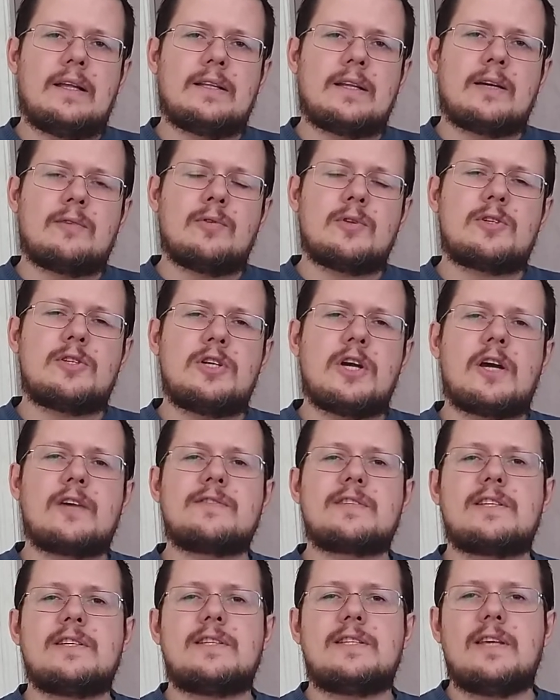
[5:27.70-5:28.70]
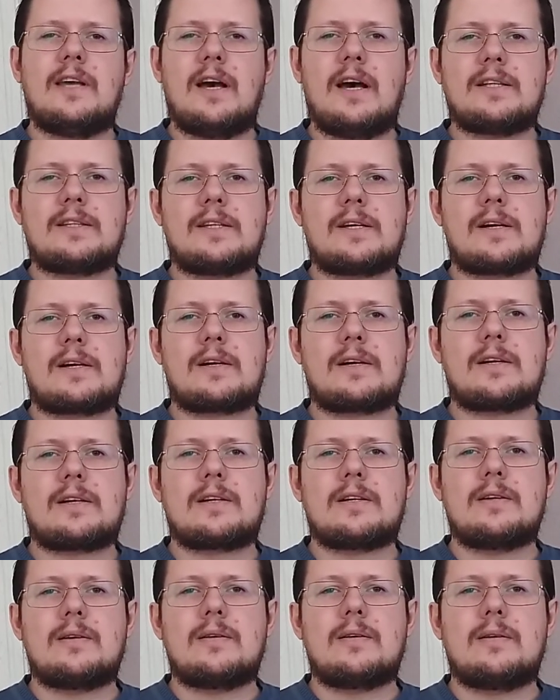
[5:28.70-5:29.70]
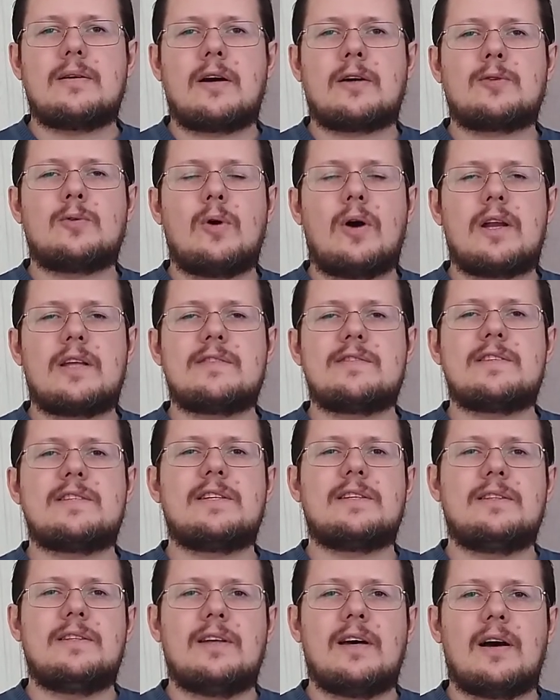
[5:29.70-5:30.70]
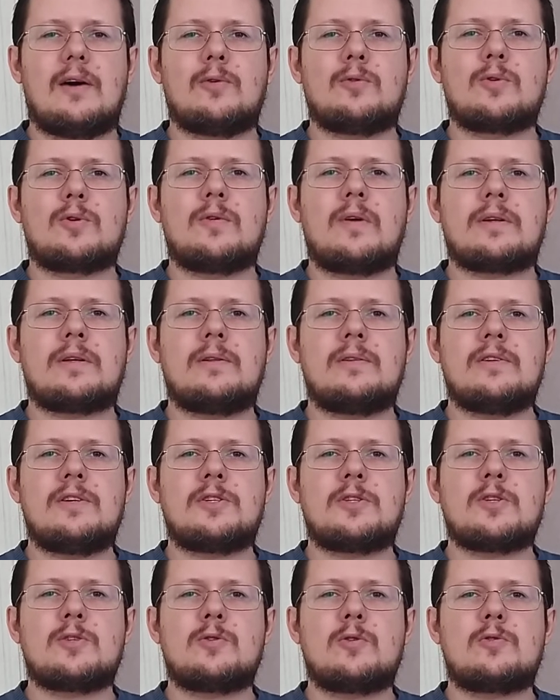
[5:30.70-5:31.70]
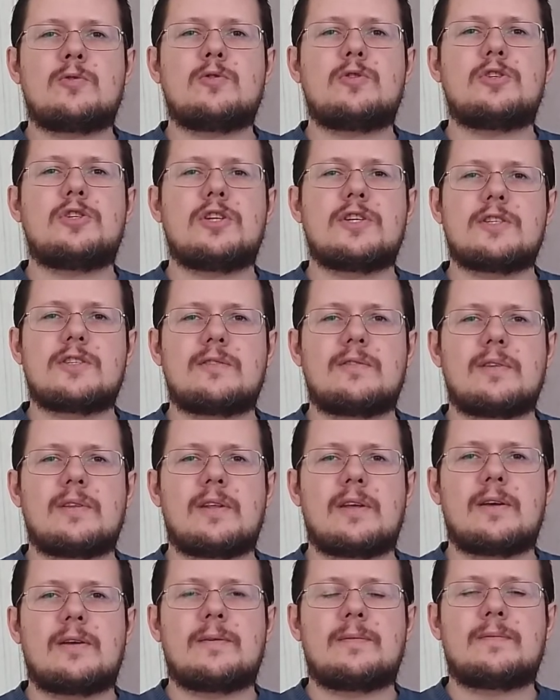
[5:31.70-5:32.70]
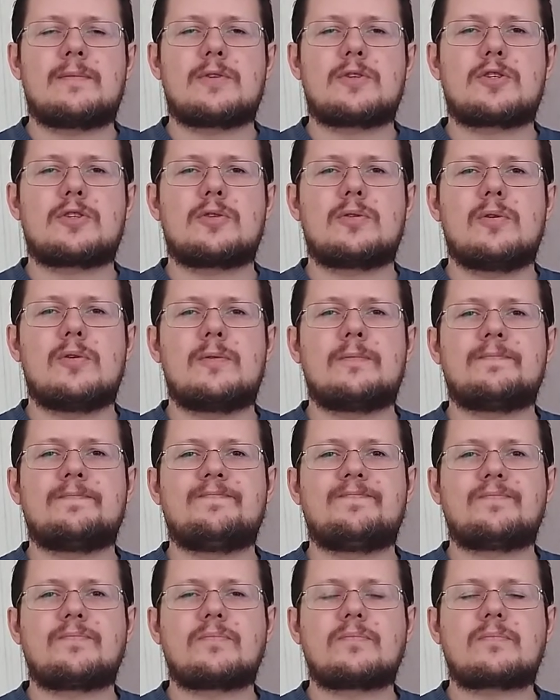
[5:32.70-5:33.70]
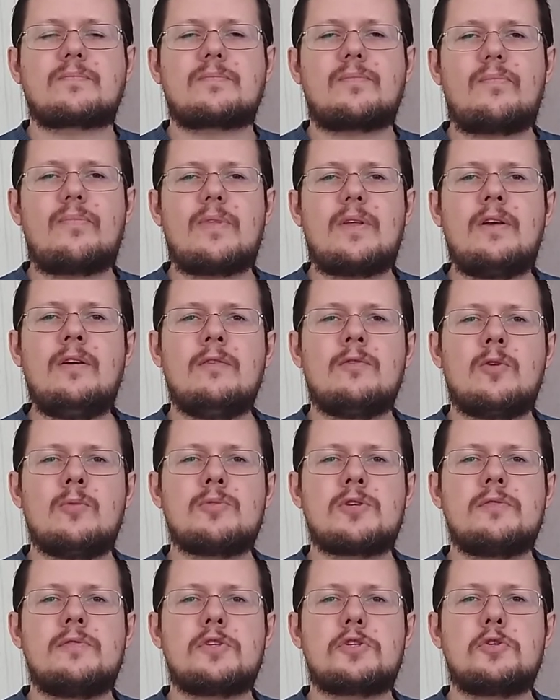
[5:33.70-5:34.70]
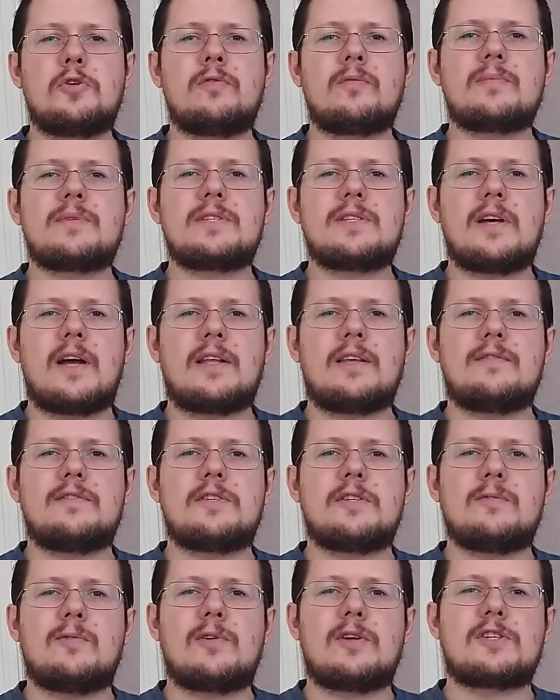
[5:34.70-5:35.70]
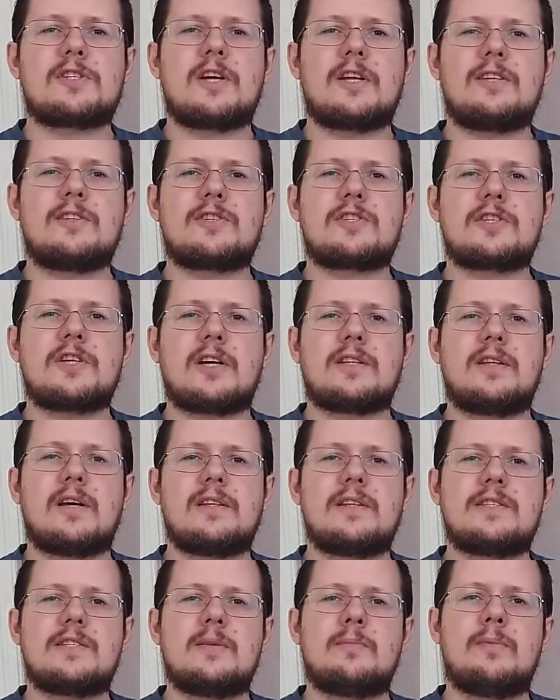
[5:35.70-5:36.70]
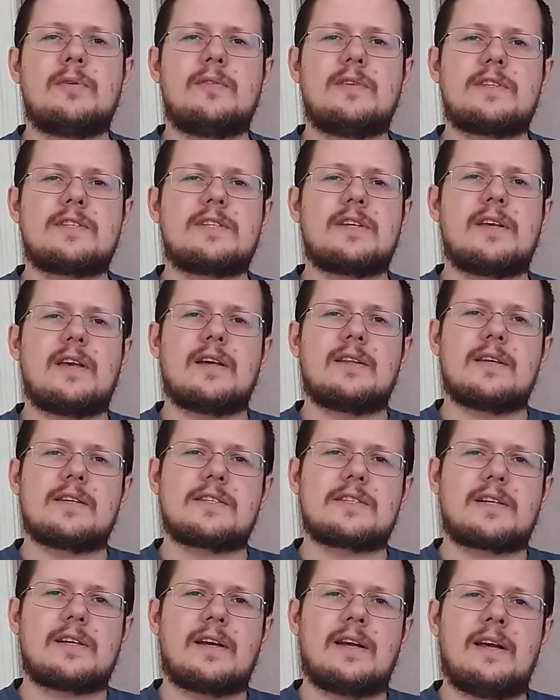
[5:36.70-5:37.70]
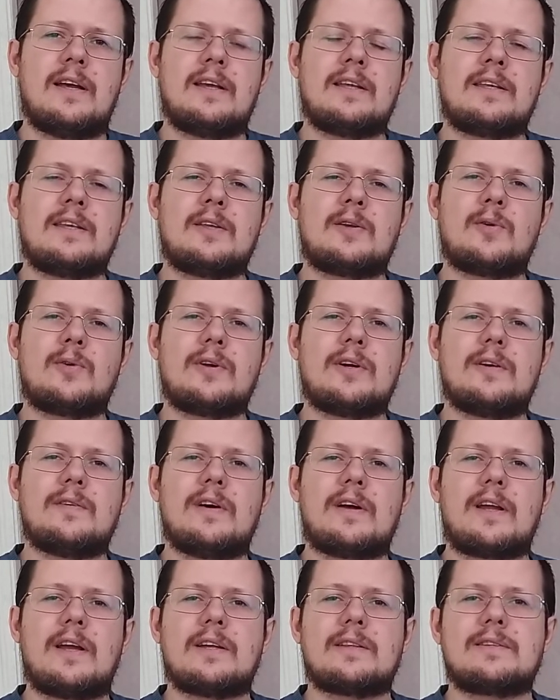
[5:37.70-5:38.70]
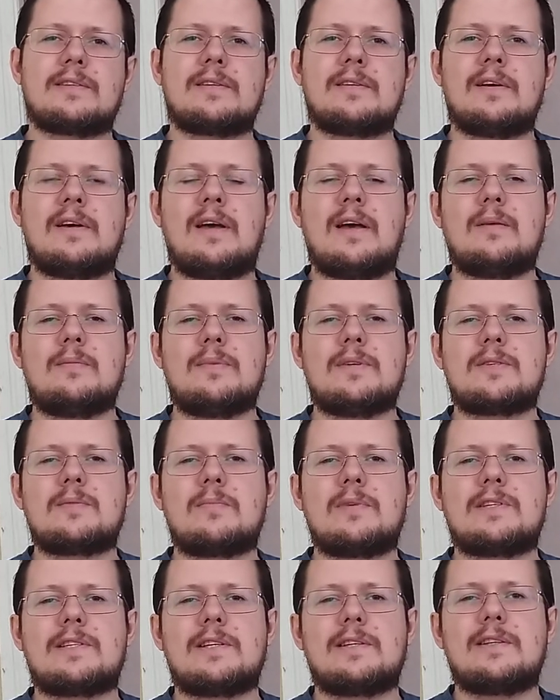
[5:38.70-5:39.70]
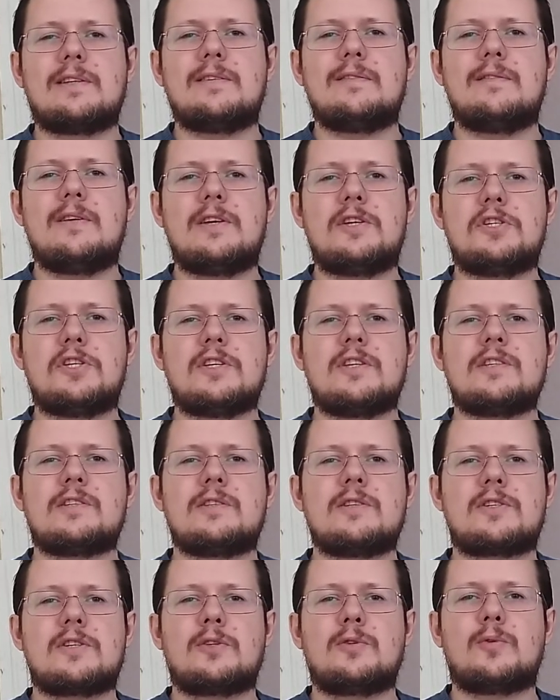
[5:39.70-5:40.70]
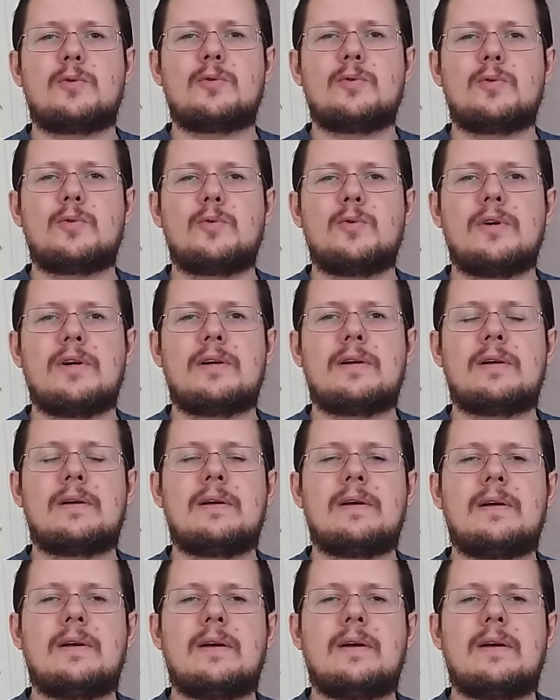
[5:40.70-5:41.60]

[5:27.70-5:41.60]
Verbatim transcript: Так вот, чеховский театр актуален всегда. Он ухватил нечто столь существенное, что в том же Вишневом саде всего лишь один шаг до лысой певицы Ионеско. Герои говорят бессмысленные вещи, не слышат друг друга.